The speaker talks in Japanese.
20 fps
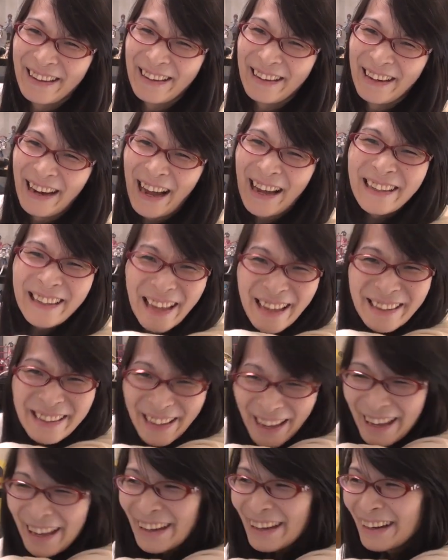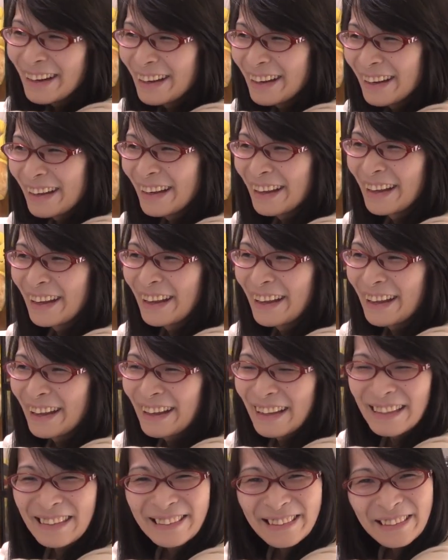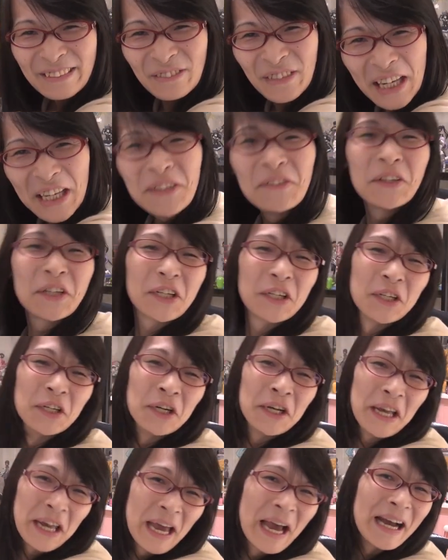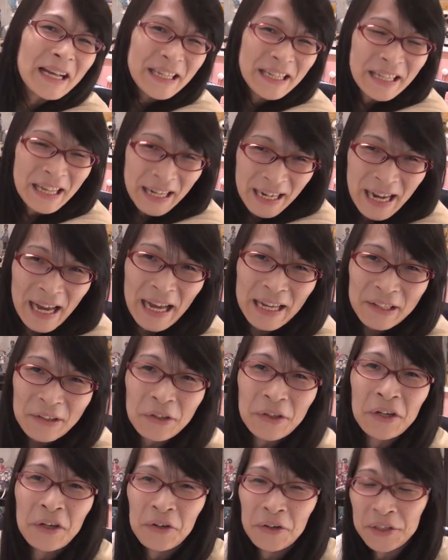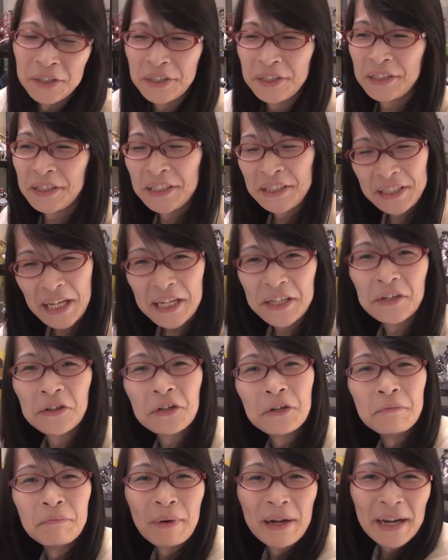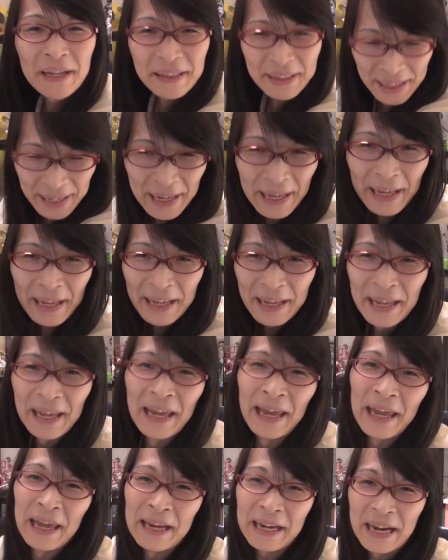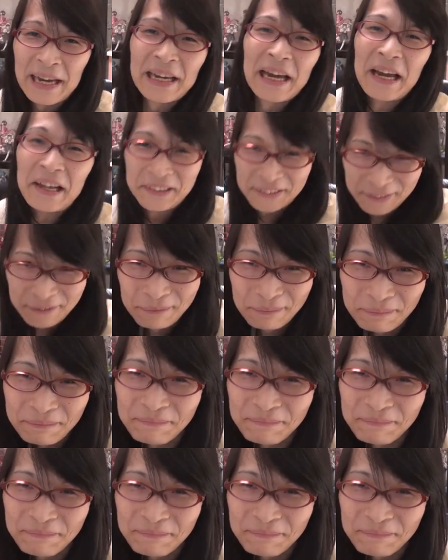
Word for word: 来年ね、MacBook Air 出たら、それを潔く売っ払って、えー、買い替える。